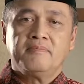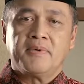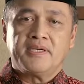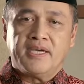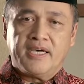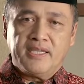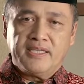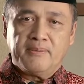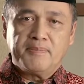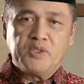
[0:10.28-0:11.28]
pada
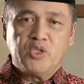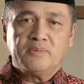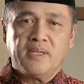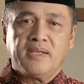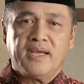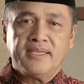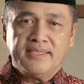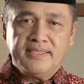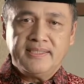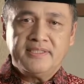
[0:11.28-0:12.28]
hari yang penuh berkah
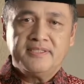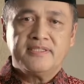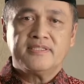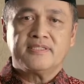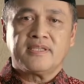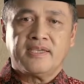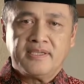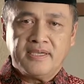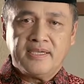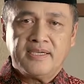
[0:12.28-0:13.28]
ini,
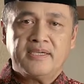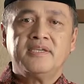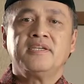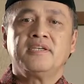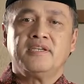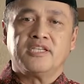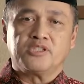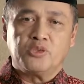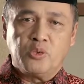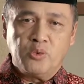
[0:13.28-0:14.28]
saya dan
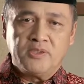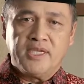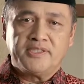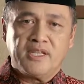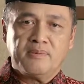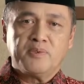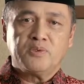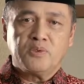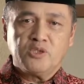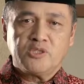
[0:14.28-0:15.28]
seluruh jajaran
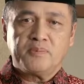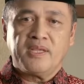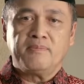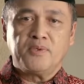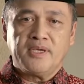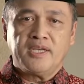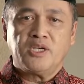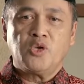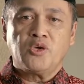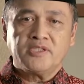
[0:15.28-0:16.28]
pengurus
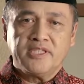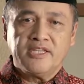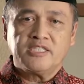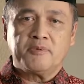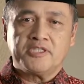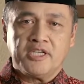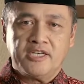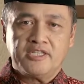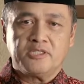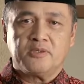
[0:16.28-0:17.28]
Perhimpunan Dokter
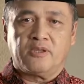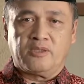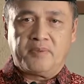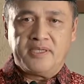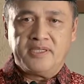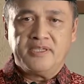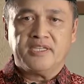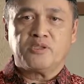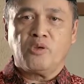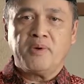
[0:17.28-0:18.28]
Spesialis Ortopedi
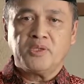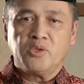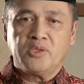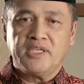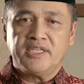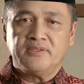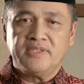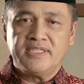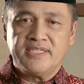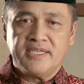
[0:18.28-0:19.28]
dan Traumatologi
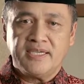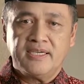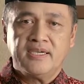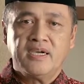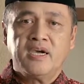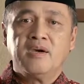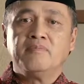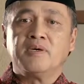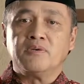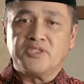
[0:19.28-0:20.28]
Indonesia
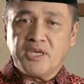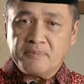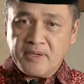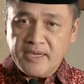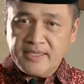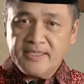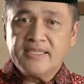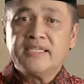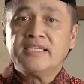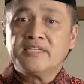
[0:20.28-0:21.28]
mengucapkan
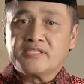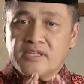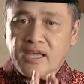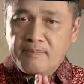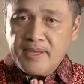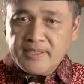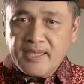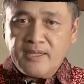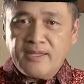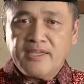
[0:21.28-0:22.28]
selamat
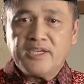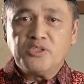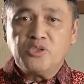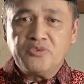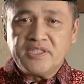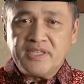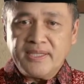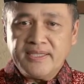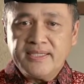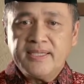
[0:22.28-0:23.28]
Hari Raya Idul
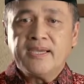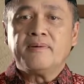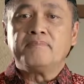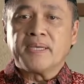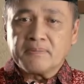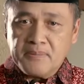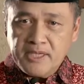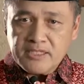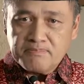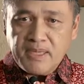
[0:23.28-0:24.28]
Fitri
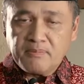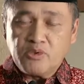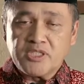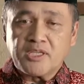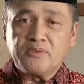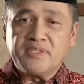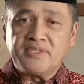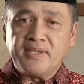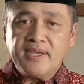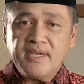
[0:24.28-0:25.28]
1441
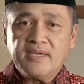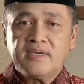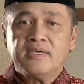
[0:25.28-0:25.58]
Hijriah.